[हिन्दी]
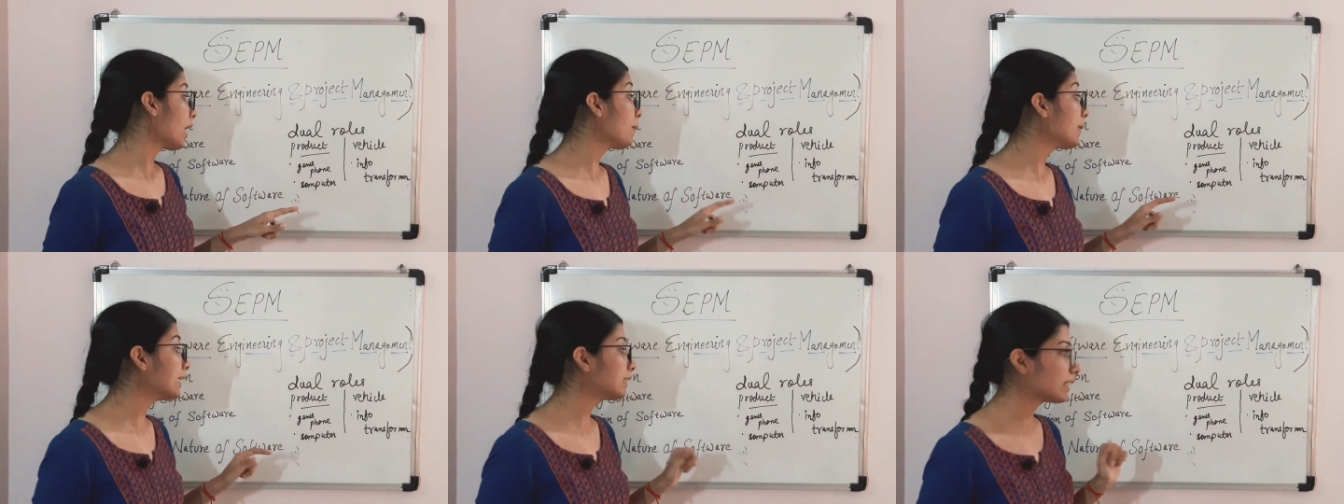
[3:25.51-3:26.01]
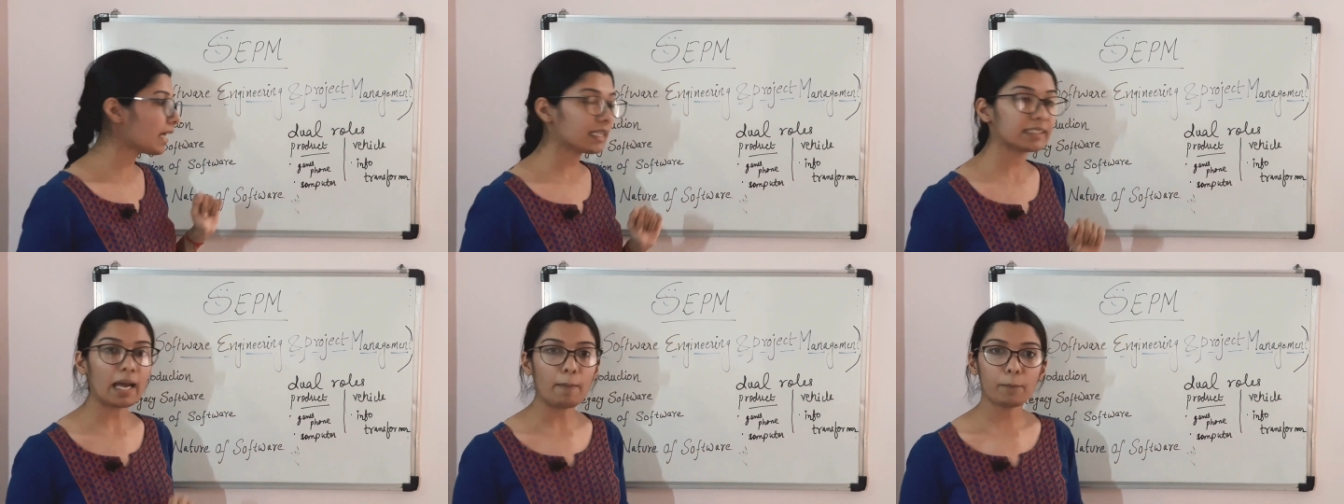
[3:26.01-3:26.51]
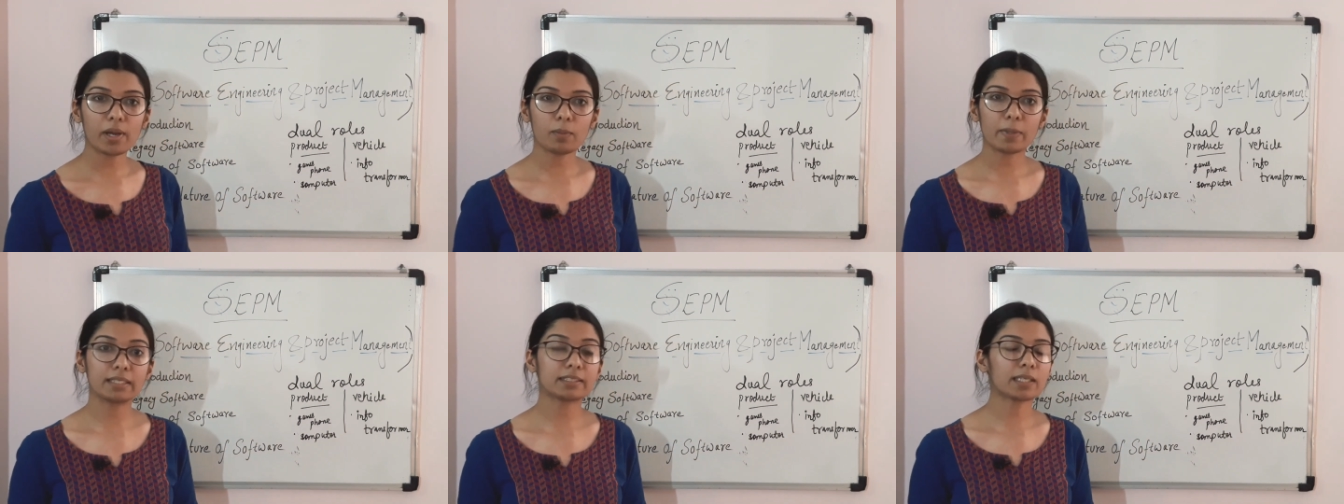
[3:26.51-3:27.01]
अब इसके
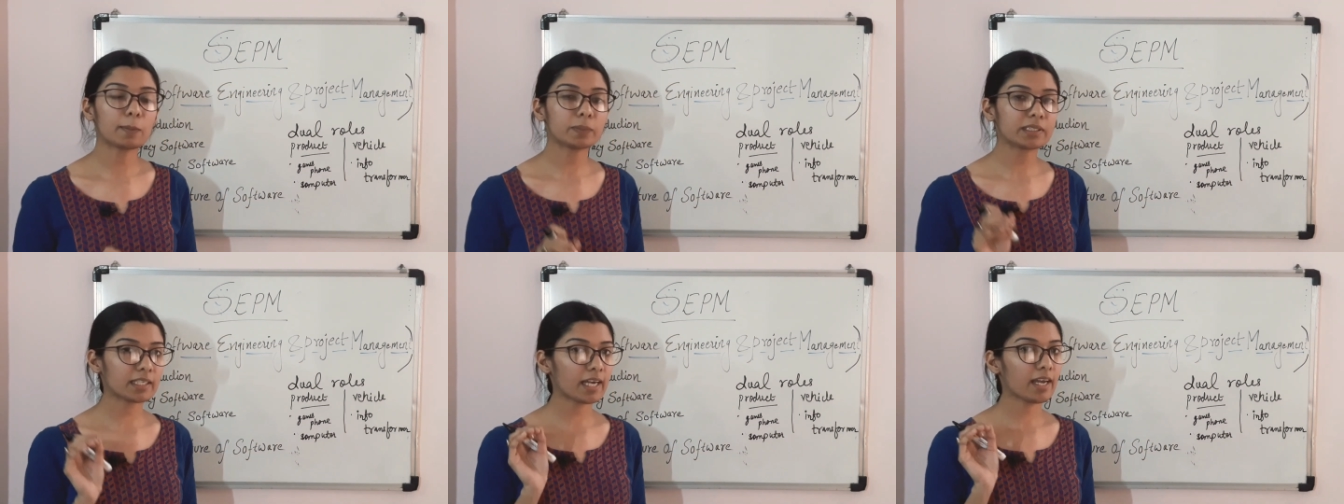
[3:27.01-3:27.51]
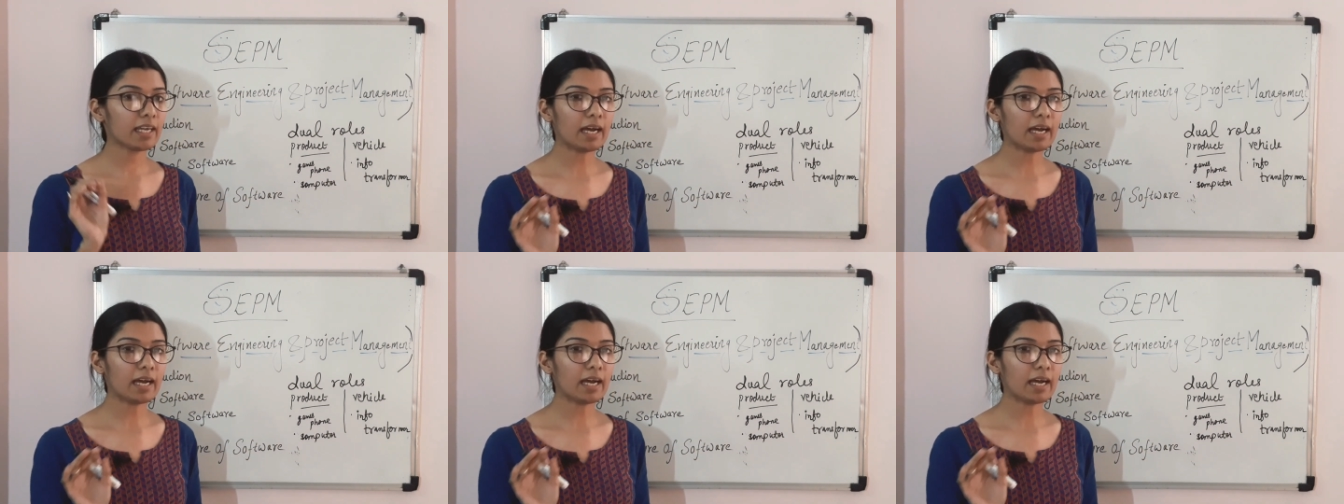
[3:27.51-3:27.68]
एग्ज़ाम्पल में सबसे